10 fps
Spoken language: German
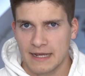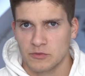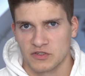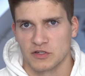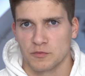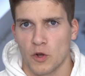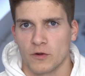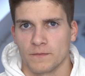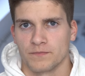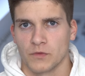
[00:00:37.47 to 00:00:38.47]
Airbus
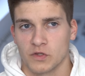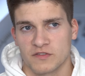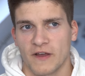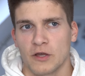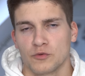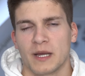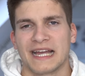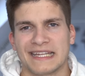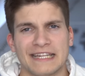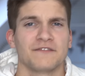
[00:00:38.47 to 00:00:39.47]
gesprochen. Und zwar über
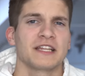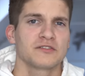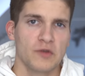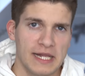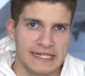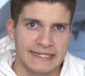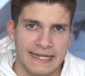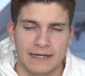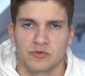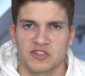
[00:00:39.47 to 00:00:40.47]
einen
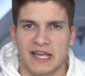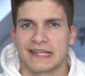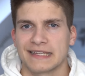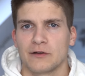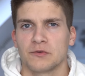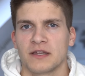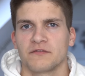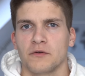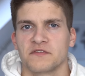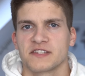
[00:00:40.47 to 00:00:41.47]
eventuellen Airbus
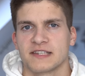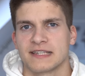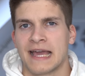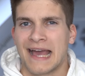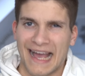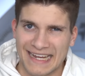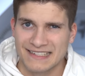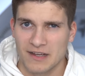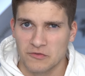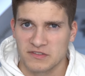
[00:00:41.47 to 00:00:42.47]
A350
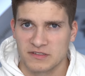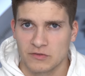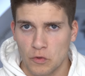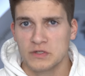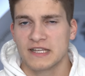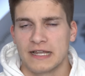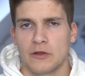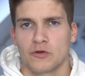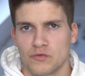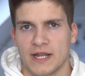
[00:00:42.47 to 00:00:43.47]
1000 Ultra
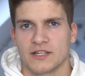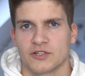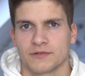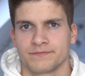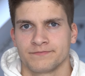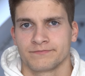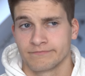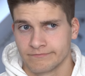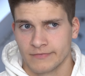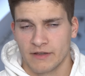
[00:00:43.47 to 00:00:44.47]
Long Range.
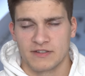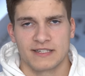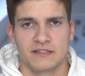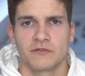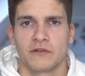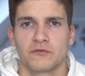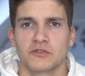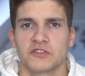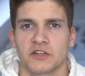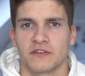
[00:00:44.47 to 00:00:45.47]
Was das für ein
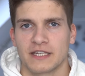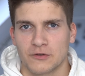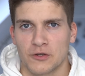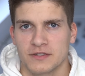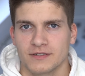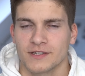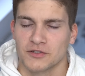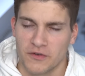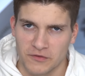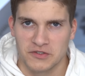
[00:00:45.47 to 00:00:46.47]
Flugzeug werden könnte, das
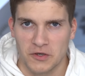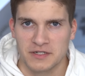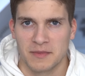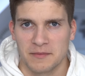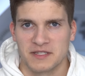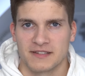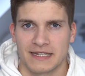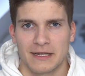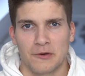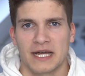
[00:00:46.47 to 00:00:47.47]
schauen wir uns heute mal ein bisschen
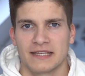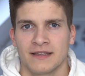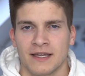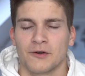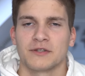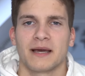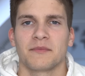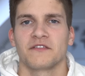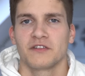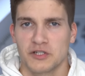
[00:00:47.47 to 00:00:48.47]
genauer an und
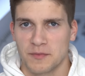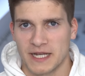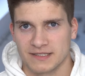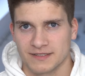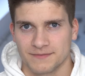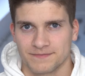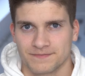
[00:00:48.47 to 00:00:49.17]
damit viel Spaß.